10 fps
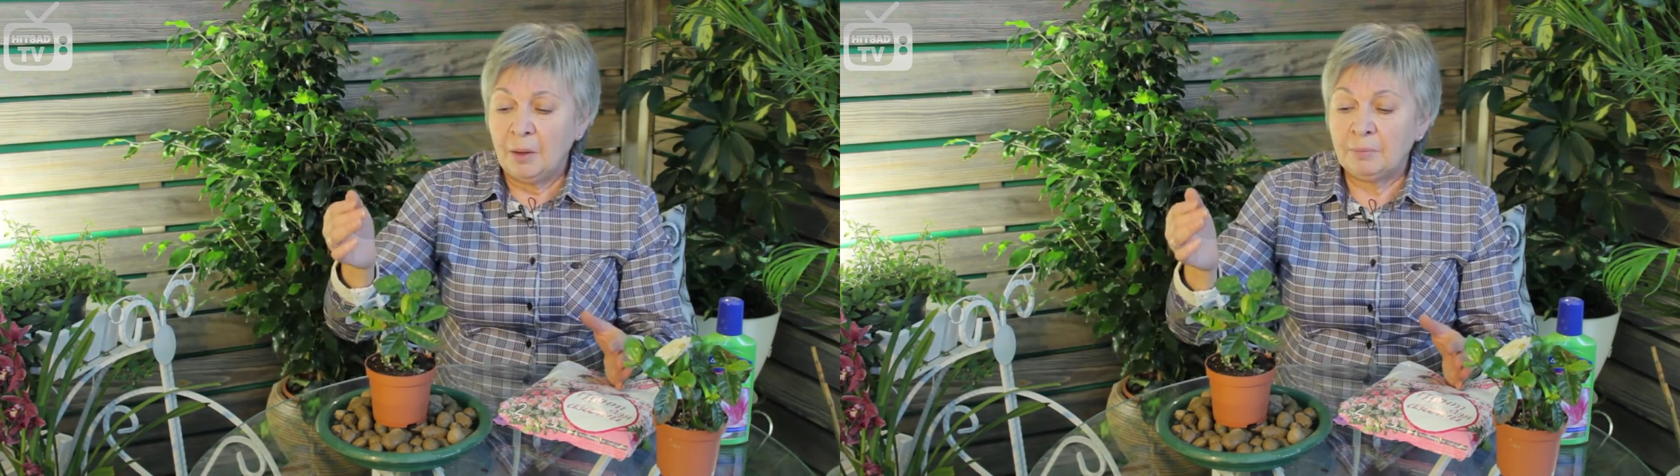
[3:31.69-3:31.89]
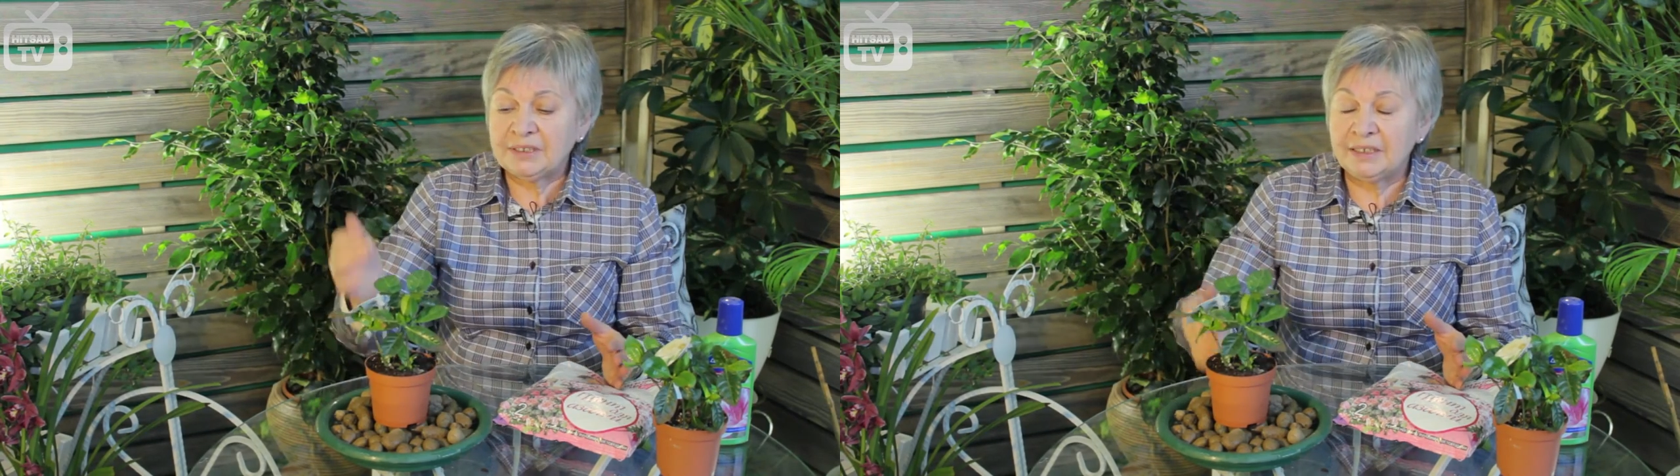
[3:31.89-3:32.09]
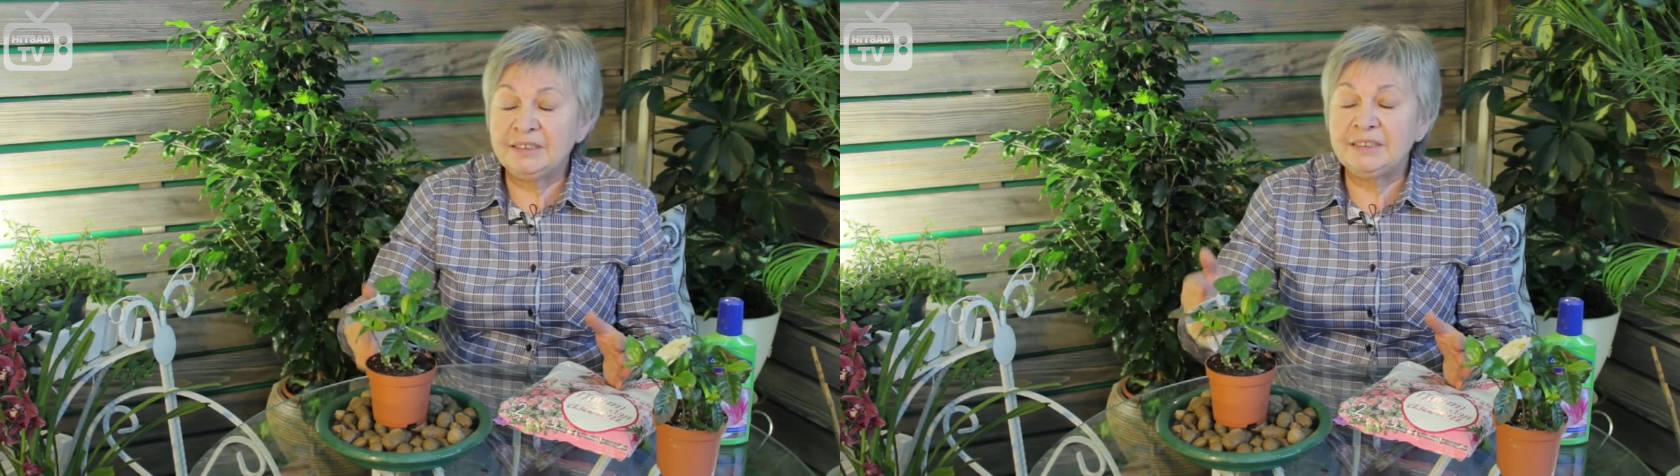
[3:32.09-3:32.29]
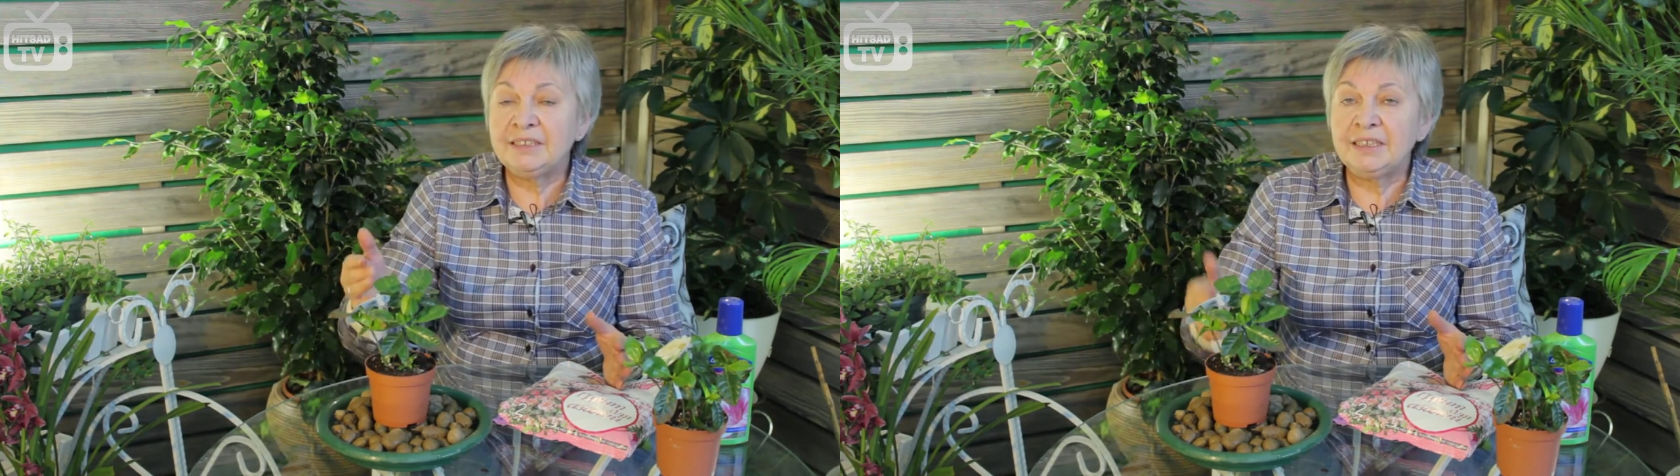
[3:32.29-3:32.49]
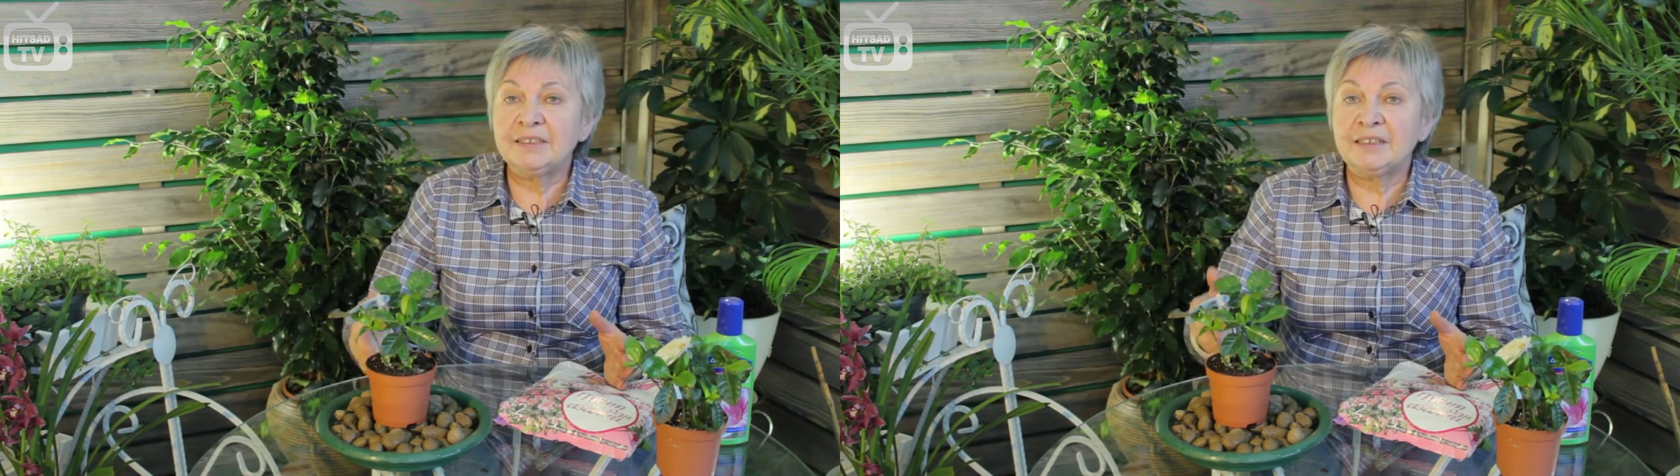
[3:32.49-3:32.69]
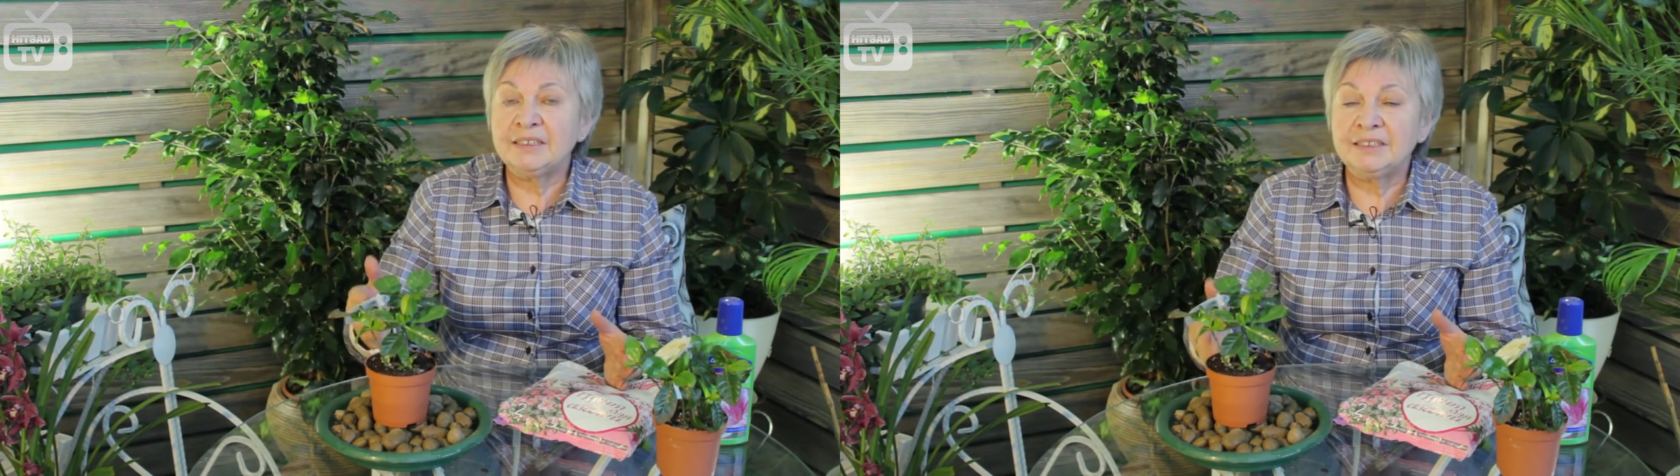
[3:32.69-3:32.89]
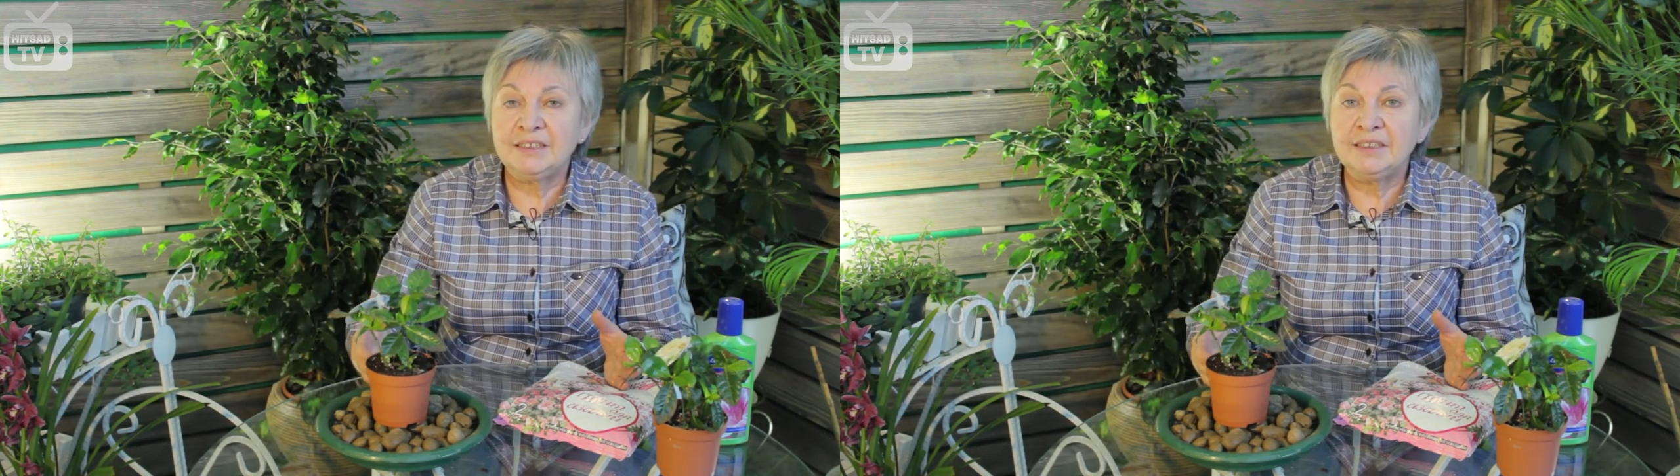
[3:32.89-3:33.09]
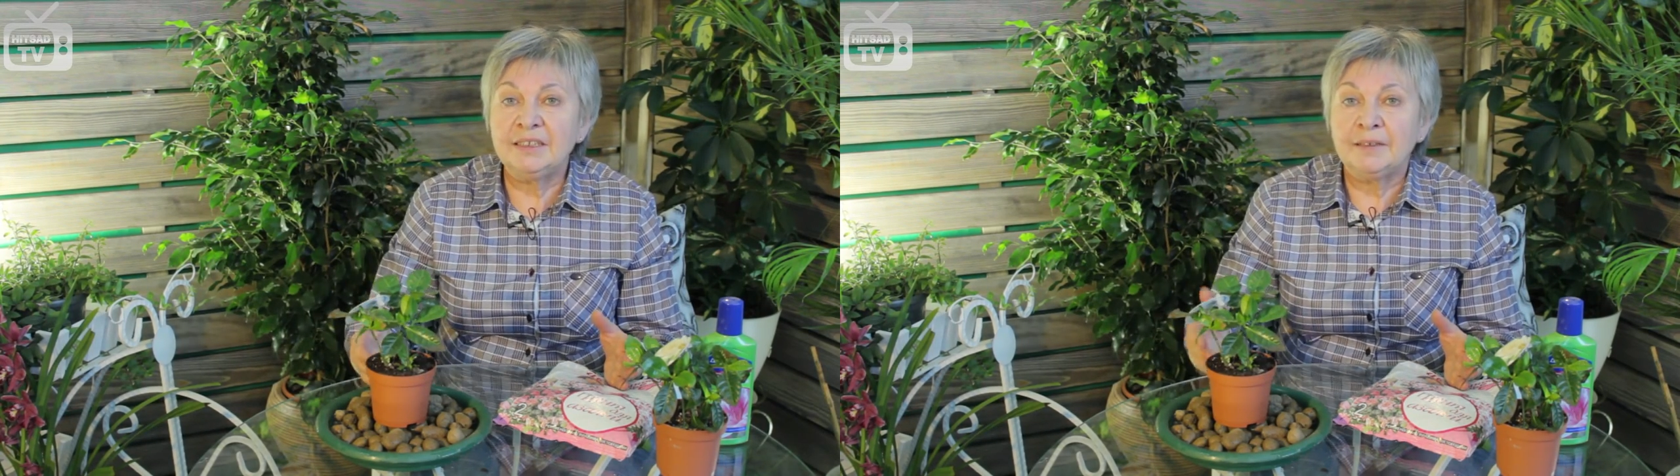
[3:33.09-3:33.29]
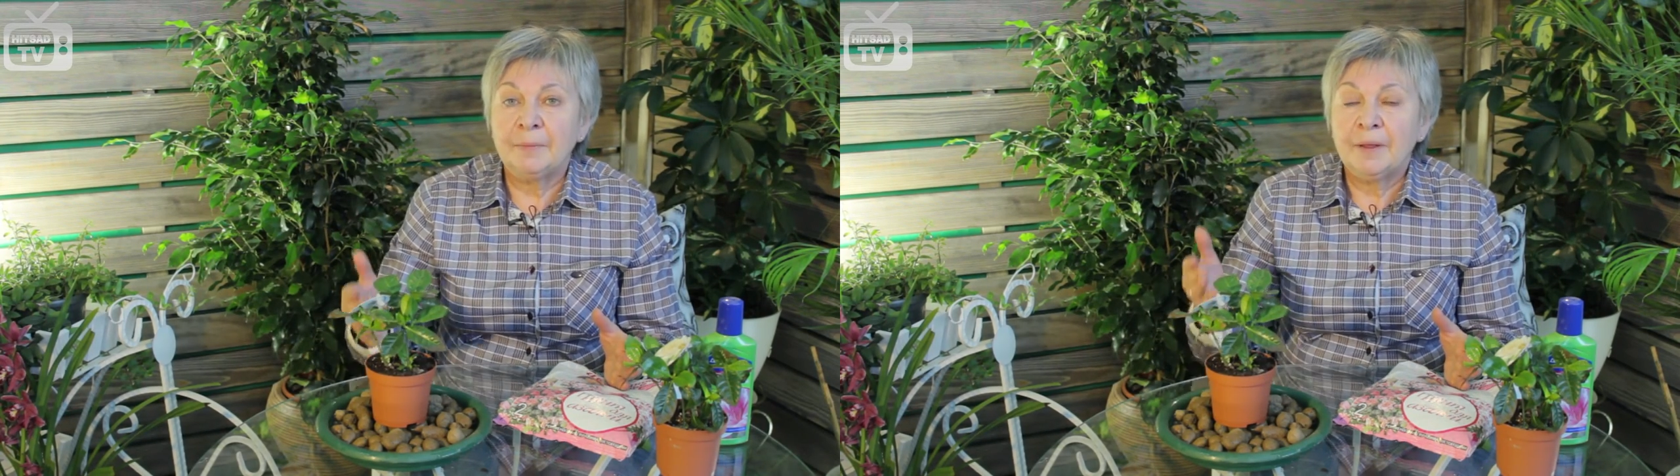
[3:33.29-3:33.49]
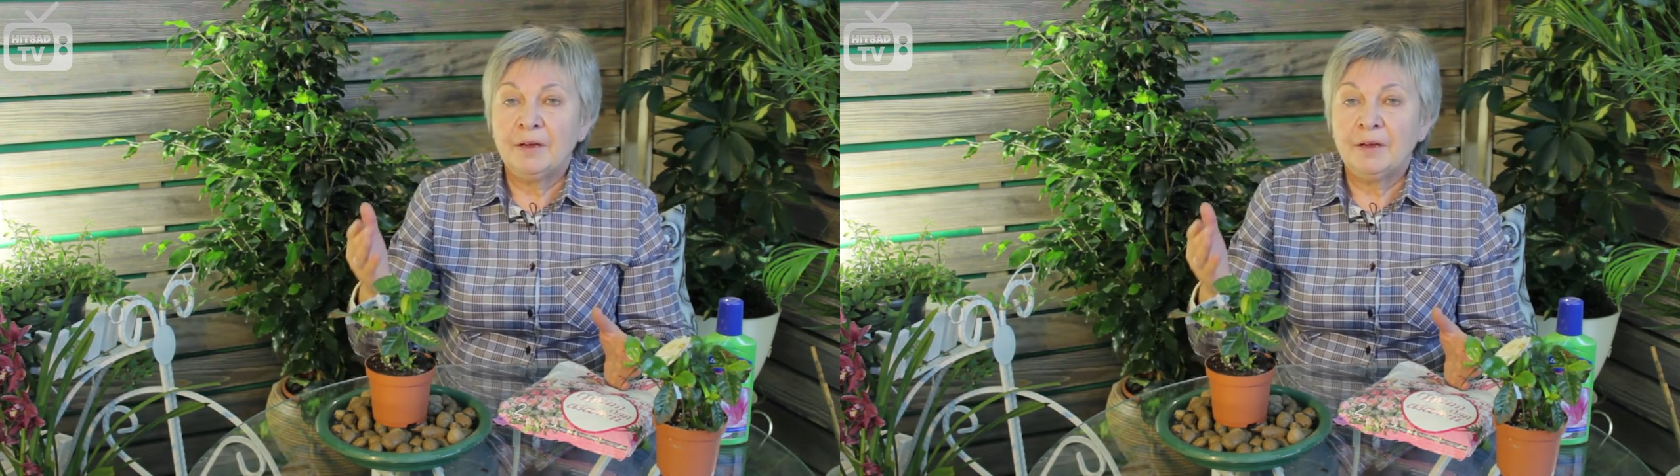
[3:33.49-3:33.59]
посадите это растение –